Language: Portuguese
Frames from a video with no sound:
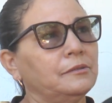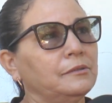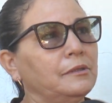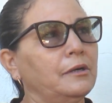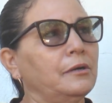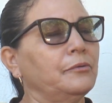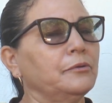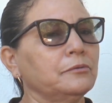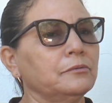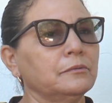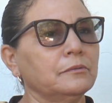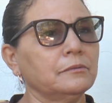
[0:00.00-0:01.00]
Não,
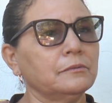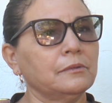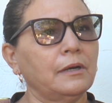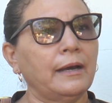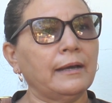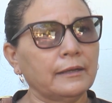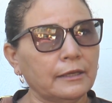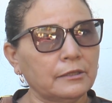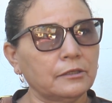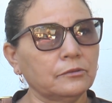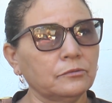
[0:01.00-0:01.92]
outro, as letras